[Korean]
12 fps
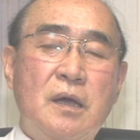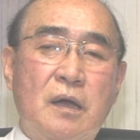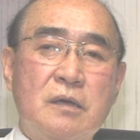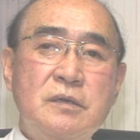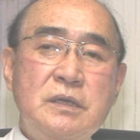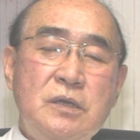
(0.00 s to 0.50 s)

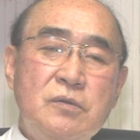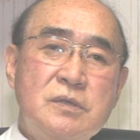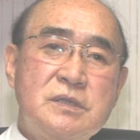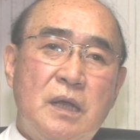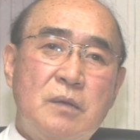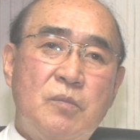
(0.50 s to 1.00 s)
아, 그
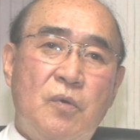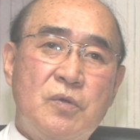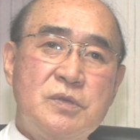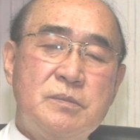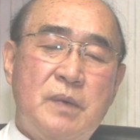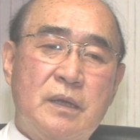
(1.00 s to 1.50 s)
이유는 잘
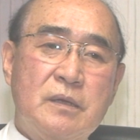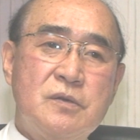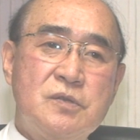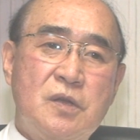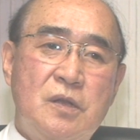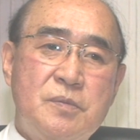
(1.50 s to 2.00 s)
모르지만
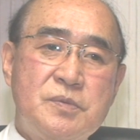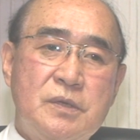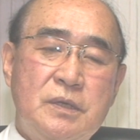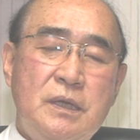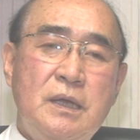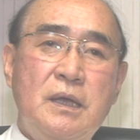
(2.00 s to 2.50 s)
그
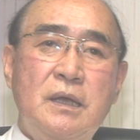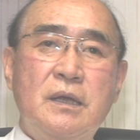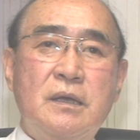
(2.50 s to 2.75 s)
전립선이